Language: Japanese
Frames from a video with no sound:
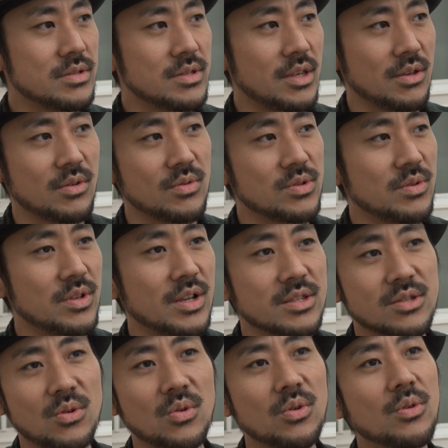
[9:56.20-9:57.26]
選挙その2
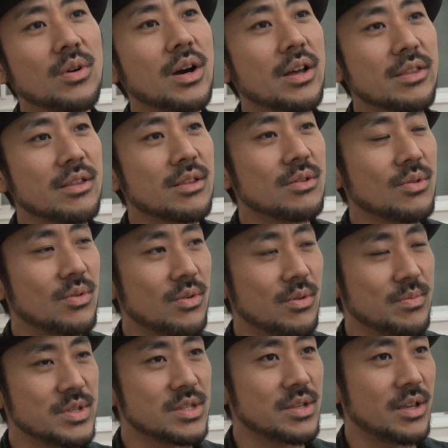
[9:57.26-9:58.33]
月9日っていうところ
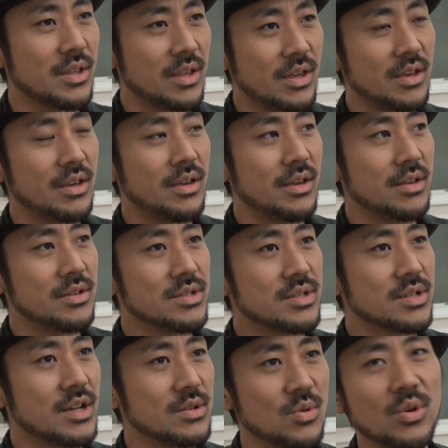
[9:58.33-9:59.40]
を見据えて
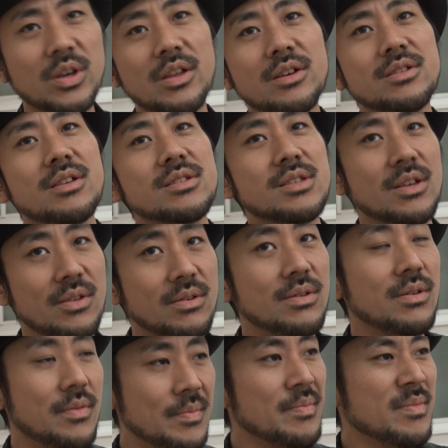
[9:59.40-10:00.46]
しか動けないんですけ
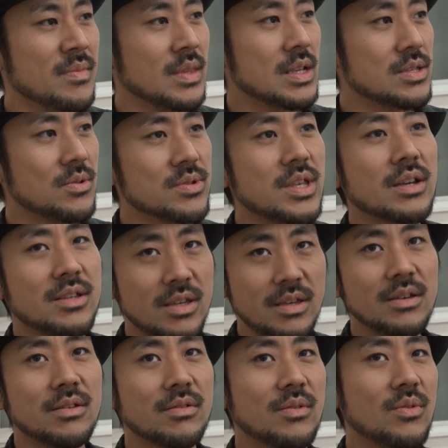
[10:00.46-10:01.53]
どその
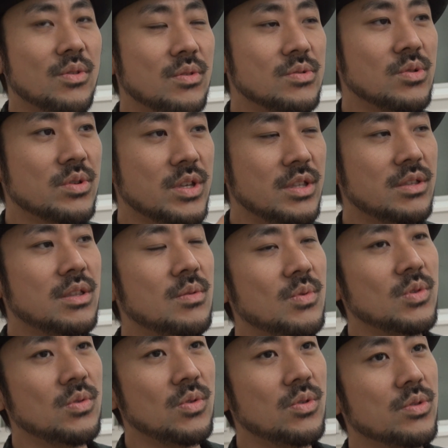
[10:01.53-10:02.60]
先この動きっていう
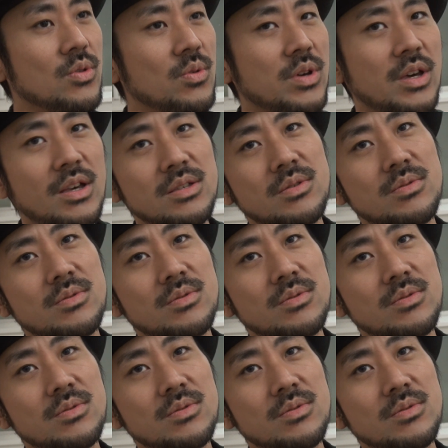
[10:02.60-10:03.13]
ものをどう継